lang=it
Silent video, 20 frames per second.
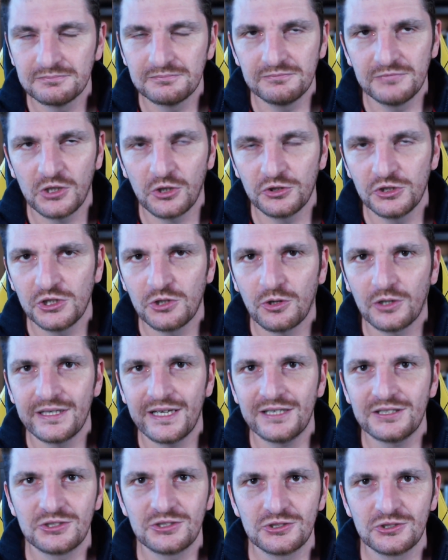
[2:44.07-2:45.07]
ve lo dico
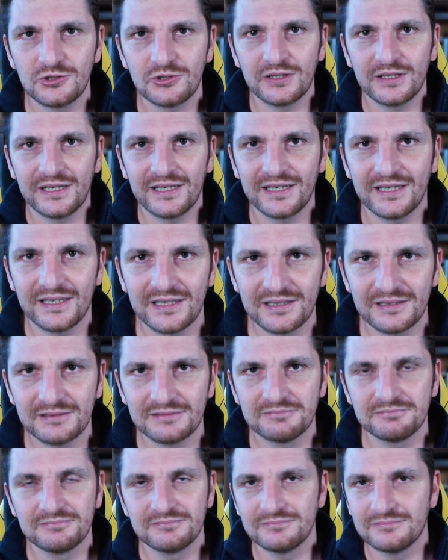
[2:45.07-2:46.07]
adesso eh,
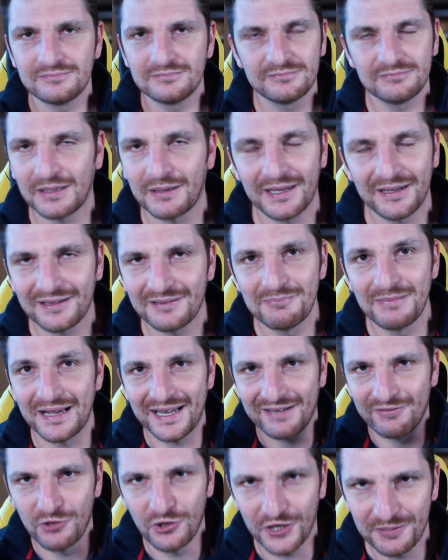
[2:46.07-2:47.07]
ma
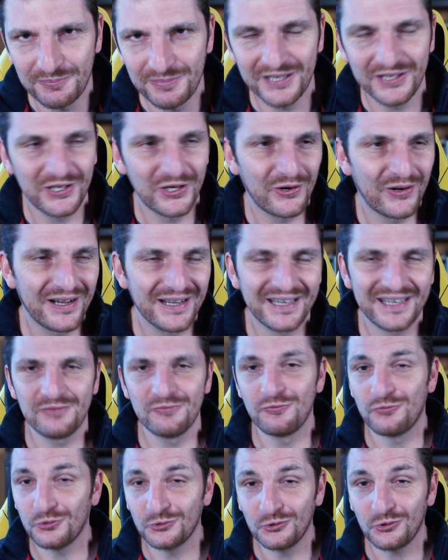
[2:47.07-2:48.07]
magari ve lo ripeterò anche
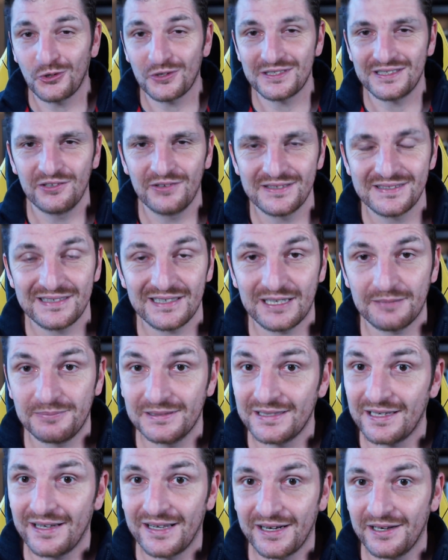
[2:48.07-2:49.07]
in futuro se dovesse
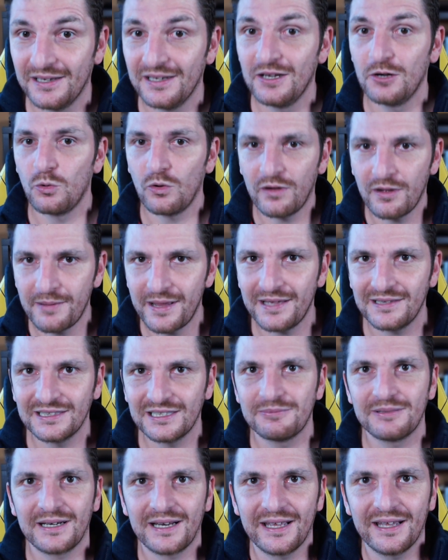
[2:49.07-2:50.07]
capitare
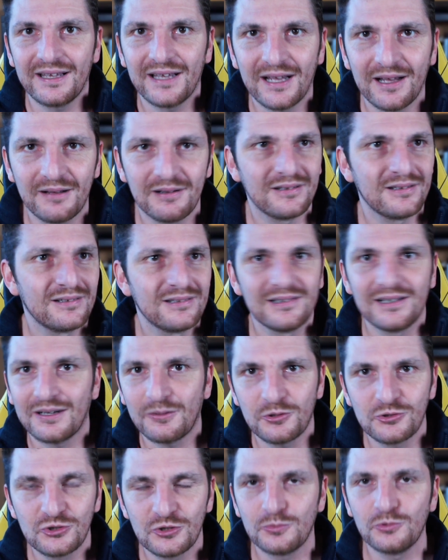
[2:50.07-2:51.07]
nuovamente perché... Ah, a
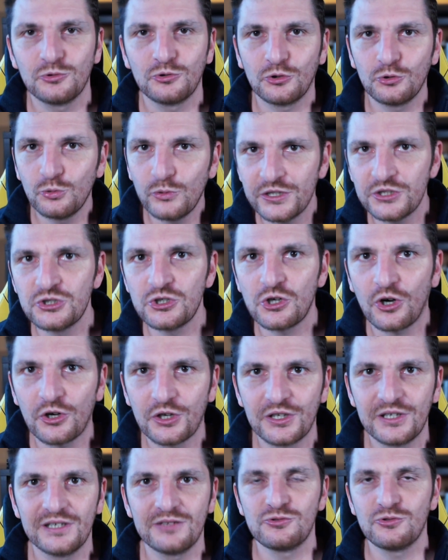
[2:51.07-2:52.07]
questo punto due
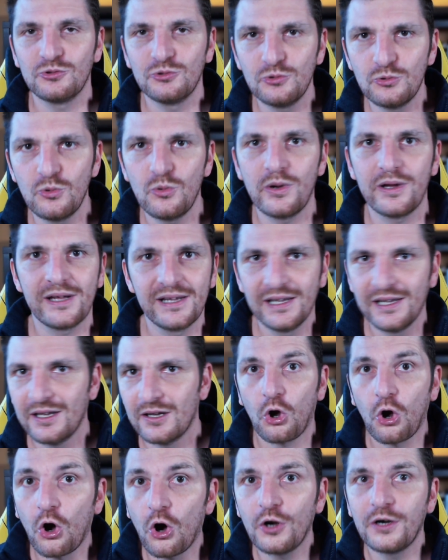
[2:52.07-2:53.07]
giochi su due
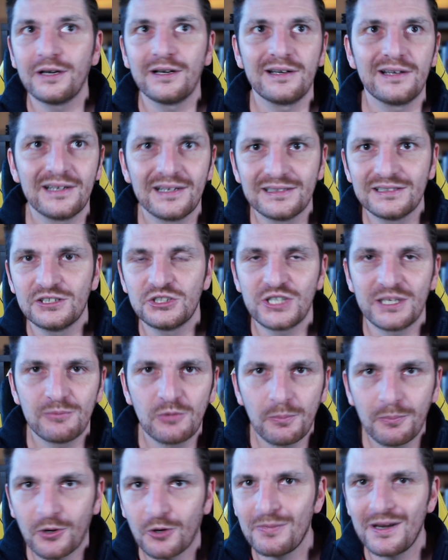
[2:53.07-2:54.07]
con
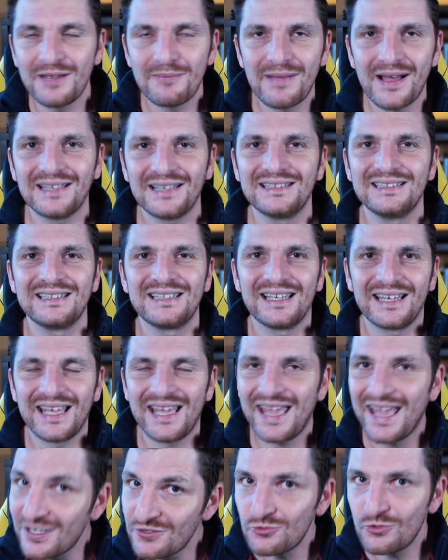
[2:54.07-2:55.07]
diciamo problematiche
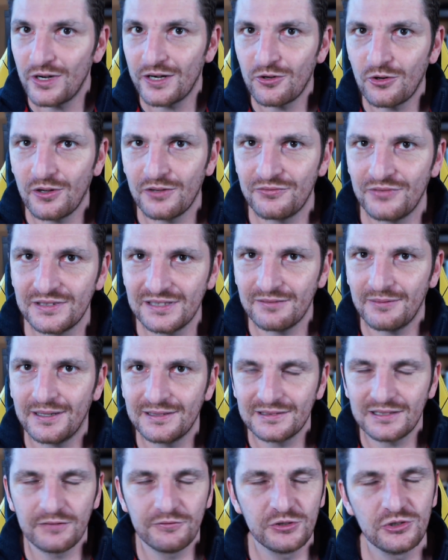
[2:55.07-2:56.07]
che esulano
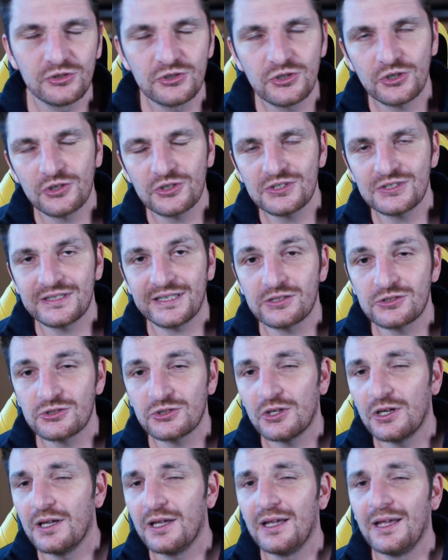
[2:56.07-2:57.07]
effettivamente dal videogioco
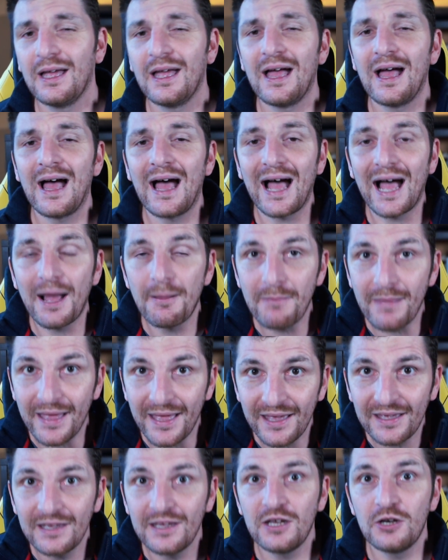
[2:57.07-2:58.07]
stesso a
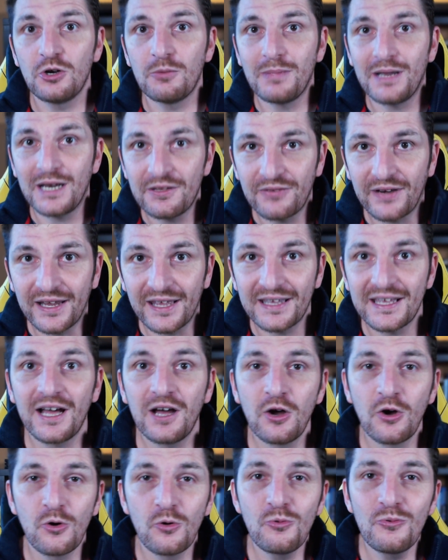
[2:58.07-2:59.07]
me non me ne
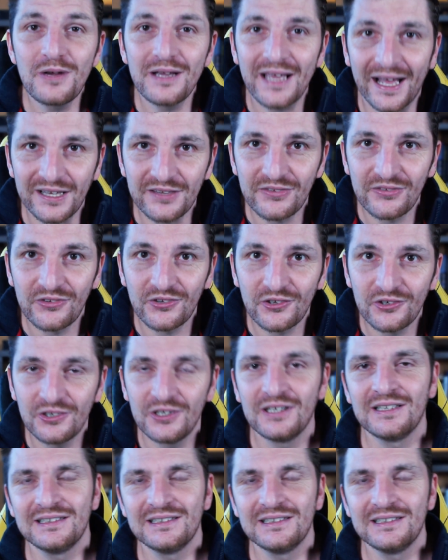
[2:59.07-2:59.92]
frega un cazzo